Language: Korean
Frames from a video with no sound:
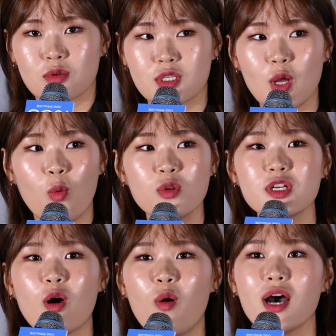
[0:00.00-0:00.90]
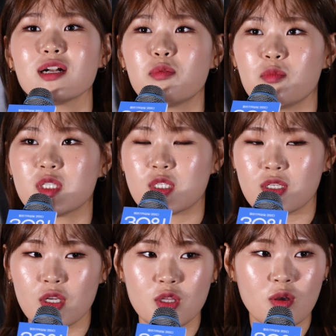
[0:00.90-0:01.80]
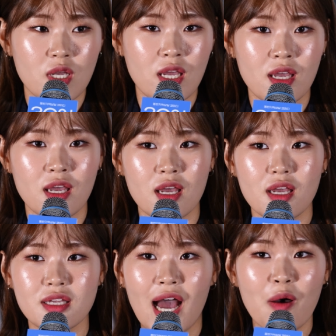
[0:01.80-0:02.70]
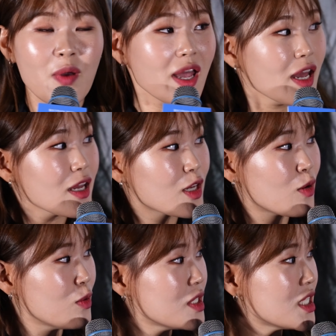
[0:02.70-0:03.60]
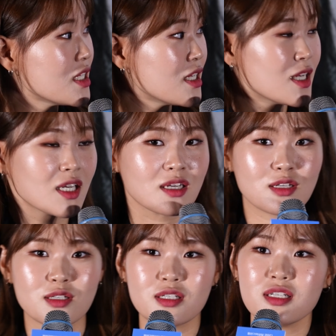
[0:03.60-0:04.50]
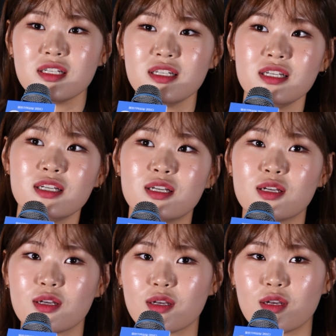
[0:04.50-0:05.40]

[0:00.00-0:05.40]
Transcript: 그냥 오늘 영화를 보면서 느꼈던 게 야외 결혼식 씬이